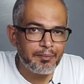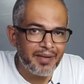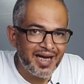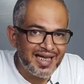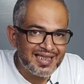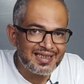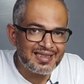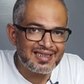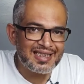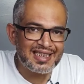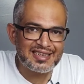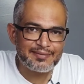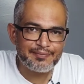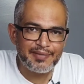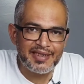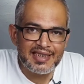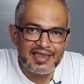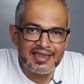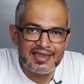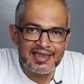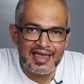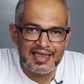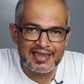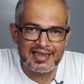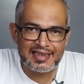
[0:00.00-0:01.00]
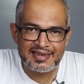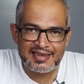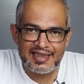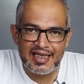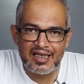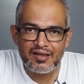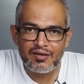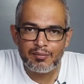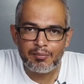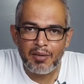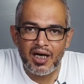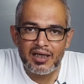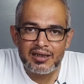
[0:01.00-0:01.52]
بعد تثبيت
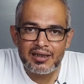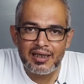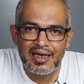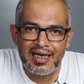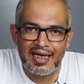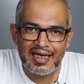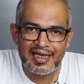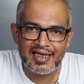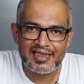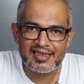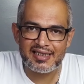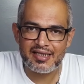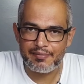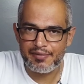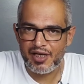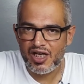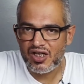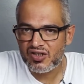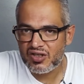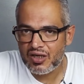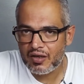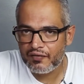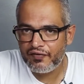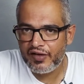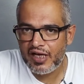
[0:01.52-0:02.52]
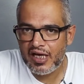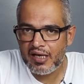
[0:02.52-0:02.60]
التحديثات بعض الاجهزه بيحصل